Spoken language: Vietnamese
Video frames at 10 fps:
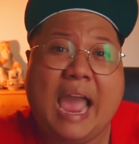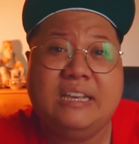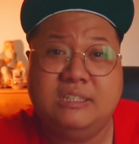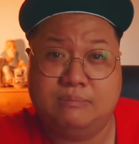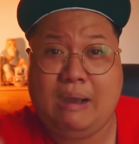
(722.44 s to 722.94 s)
hai
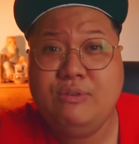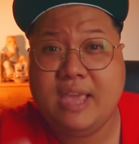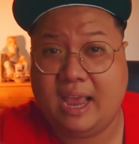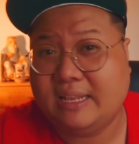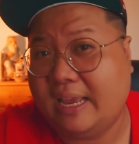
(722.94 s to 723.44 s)
người bảo
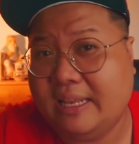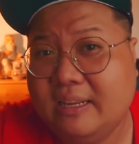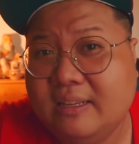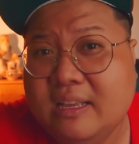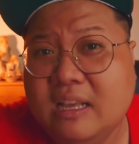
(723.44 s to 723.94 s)
vệ này đó
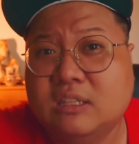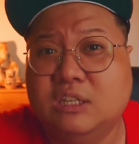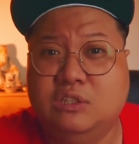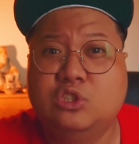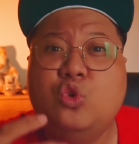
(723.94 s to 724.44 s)

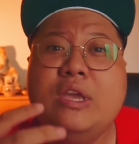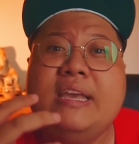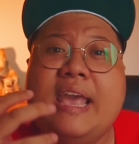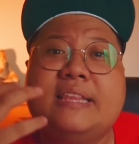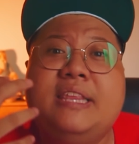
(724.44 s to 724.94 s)
thường
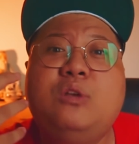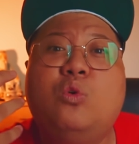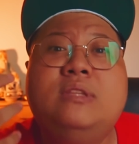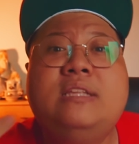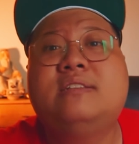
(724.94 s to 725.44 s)
xuyên nghe tiếng
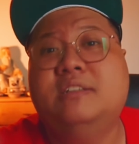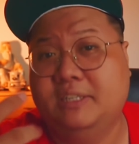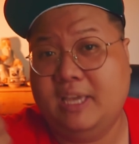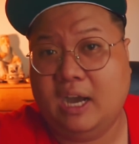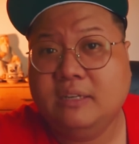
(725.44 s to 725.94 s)
con nít
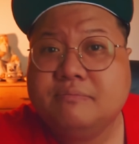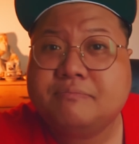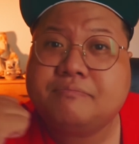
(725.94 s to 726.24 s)
cười giỡn